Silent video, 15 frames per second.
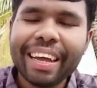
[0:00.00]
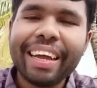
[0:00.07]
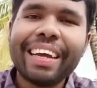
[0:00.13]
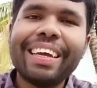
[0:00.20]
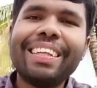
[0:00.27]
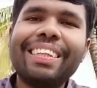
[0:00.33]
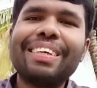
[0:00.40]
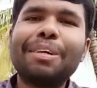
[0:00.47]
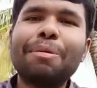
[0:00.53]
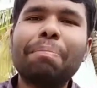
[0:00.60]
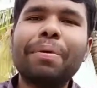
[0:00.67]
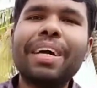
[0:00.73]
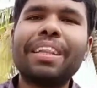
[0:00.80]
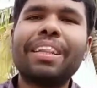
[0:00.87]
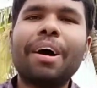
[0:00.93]
இதுக்கு
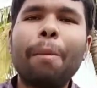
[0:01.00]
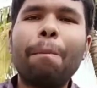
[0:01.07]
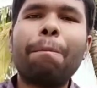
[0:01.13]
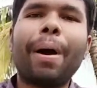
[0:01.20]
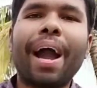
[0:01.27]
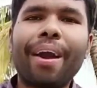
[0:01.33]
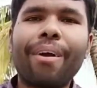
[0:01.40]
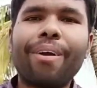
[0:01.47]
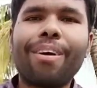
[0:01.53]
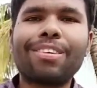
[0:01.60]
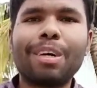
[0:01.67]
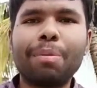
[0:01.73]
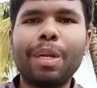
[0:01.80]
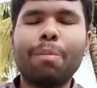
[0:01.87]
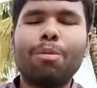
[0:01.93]
பேர் தான் பேரடாக்ஸ்
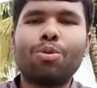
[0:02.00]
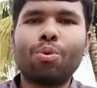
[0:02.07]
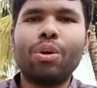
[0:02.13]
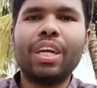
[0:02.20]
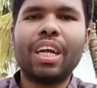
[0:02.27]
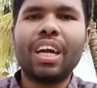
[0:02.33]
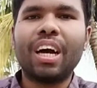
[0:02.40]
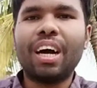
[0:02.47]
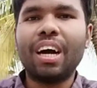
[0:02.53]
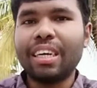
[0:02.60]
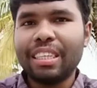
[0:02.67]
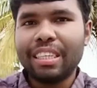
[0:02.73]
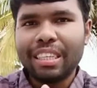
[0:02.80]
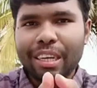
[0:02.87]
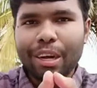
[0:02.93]
அப்படின்னு நம்ம சொல்லிக்கலாம்
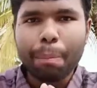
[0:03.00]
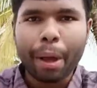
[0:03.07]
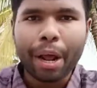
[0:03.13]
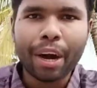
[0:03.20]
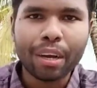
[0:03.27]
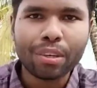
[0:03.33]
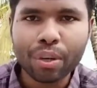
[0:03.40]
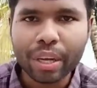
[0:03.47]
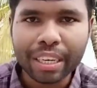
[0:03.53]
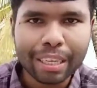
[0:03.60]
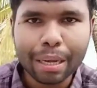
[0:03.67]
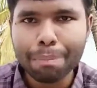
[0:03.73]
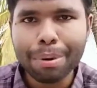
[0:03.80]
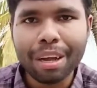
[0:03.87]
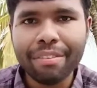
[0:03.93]
இதுதான் பேரடாக்ஸோட
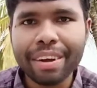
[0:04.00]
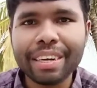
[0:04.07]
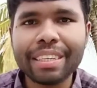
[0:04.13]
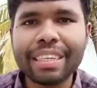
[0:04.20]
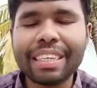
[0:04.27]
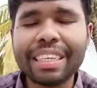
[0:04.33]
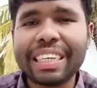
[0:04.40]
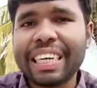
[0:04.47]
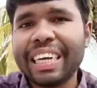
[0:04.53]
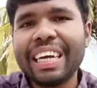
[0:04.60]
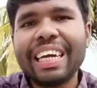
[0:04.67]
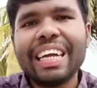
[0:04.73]
எக்ஸாம்பிளாகவே இருந்துகிட்ருக்கு